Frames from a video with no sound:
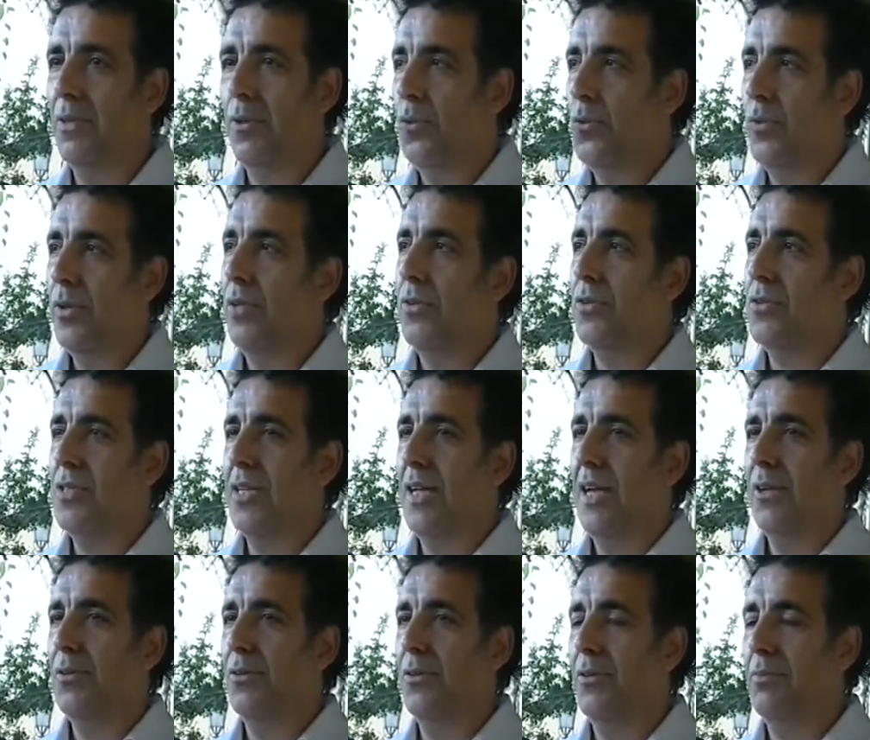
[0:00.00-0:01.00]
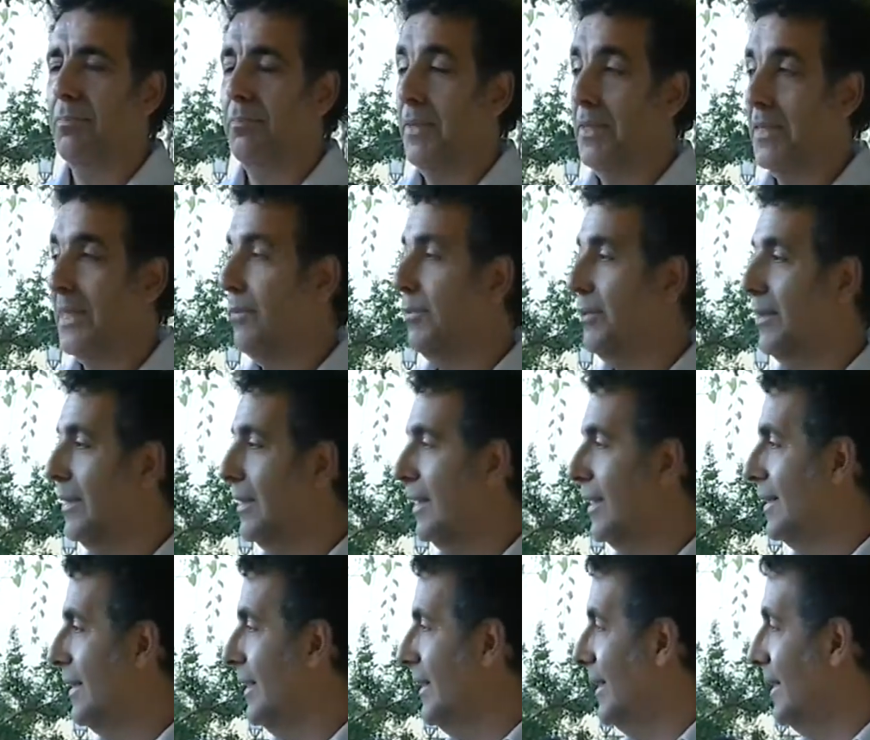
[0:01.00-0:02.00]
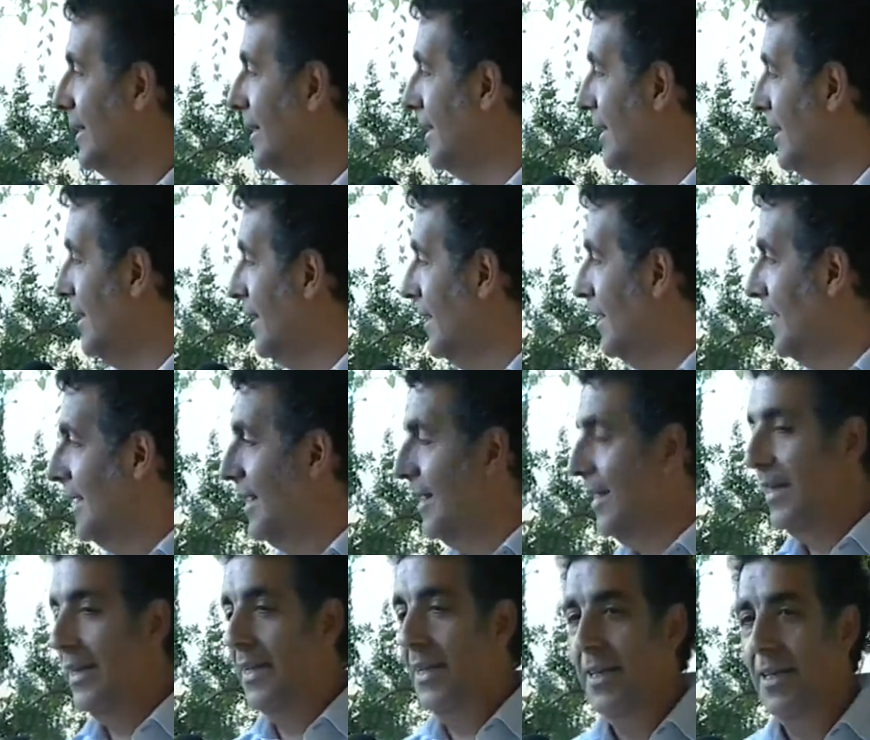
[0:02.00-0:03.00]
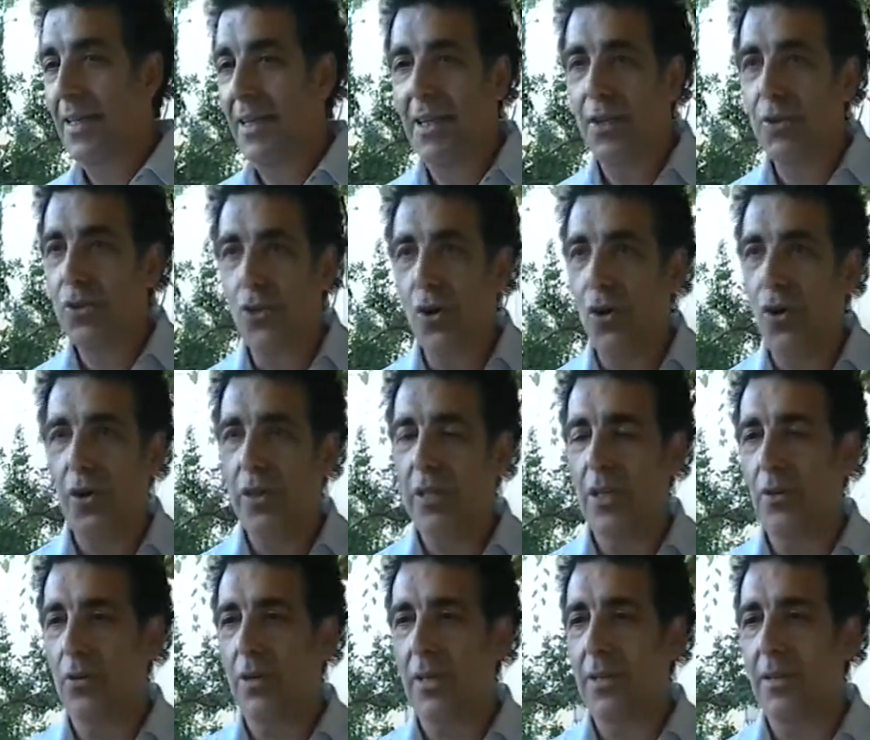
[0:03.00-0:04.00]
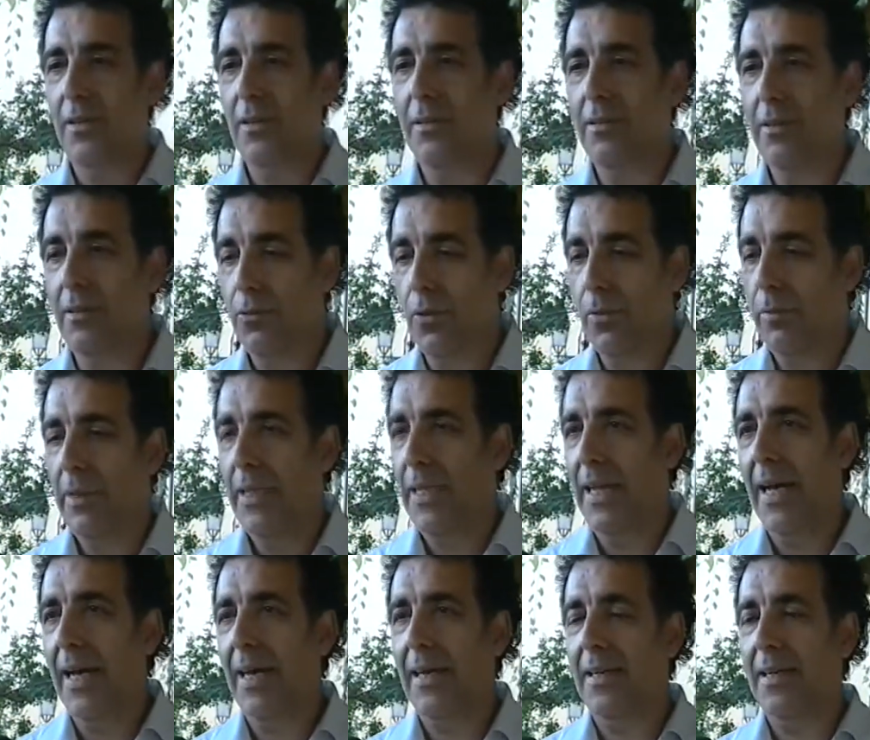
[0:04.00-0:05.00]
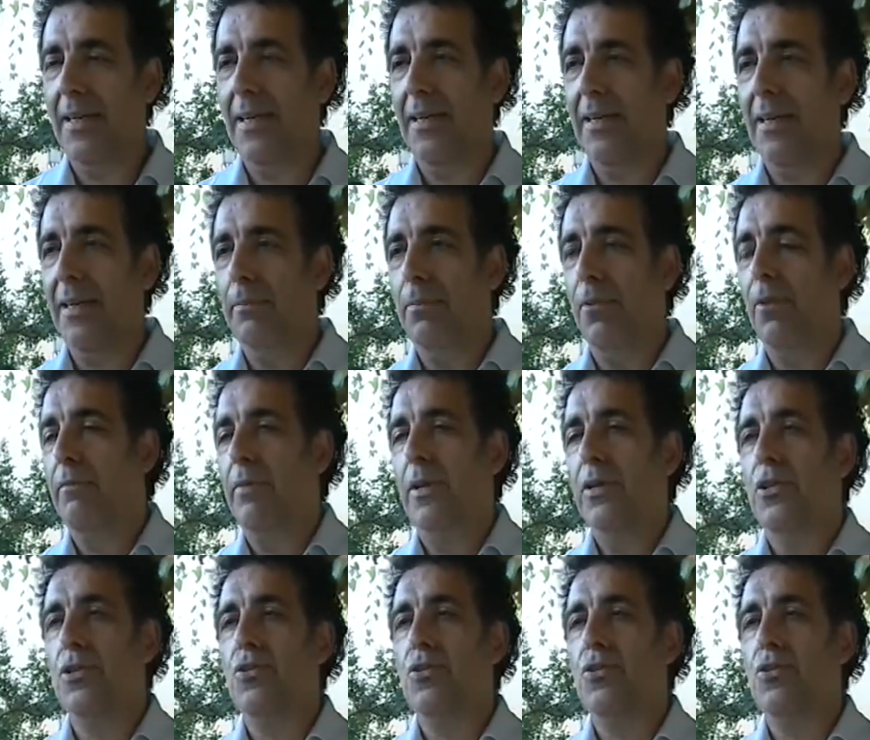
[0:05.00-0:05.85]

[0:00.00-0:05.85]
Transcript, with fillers: ero l'unico sardo, pensavo di trattenere la gioia di dominarla e poi invece è